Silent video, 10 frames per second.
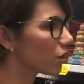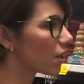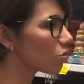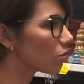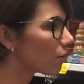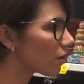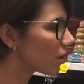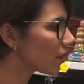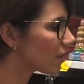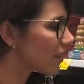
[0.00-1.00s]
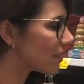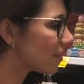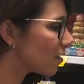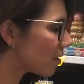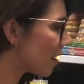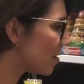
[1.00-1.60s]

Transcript: que ajudam as crianças a,